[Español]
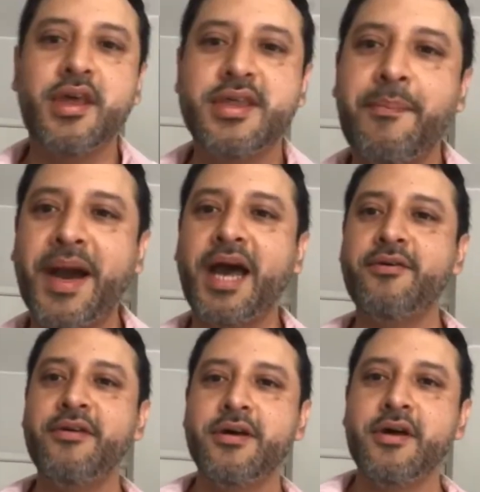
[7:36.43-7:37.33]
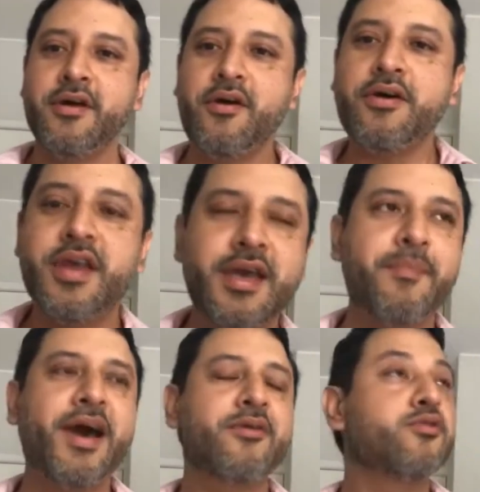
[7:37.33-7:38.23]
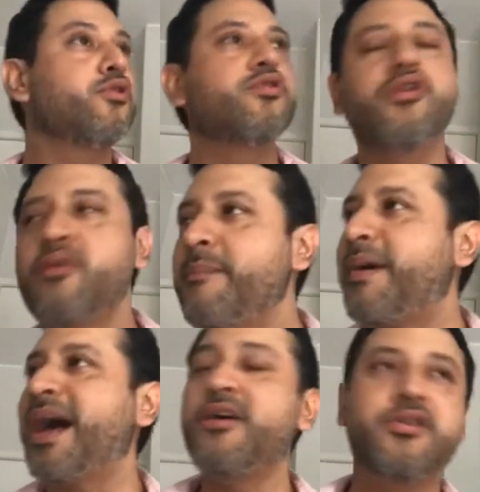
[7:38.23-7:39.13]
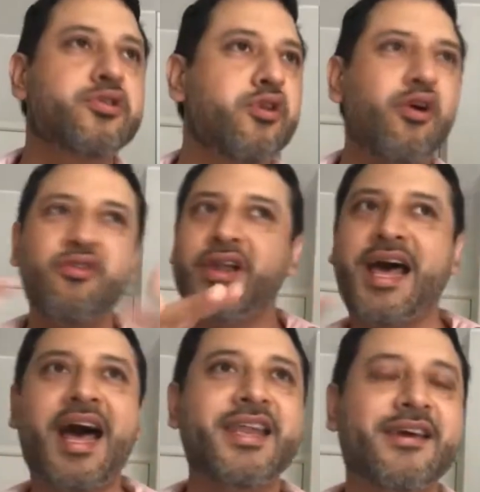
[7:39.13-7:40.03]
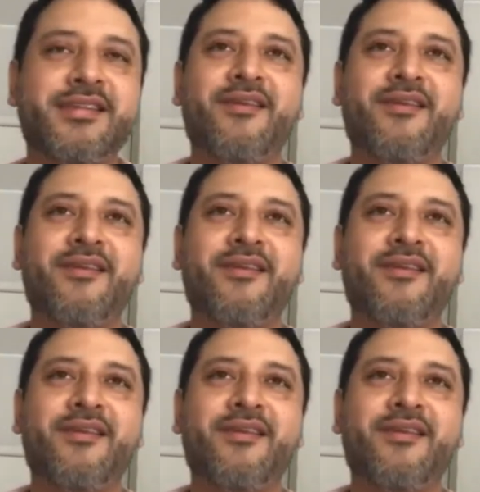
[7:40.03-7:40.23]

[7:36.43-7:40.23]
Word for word: Oye, ya pagaron, no, no, no han pagado. Y toda la área estaba tensa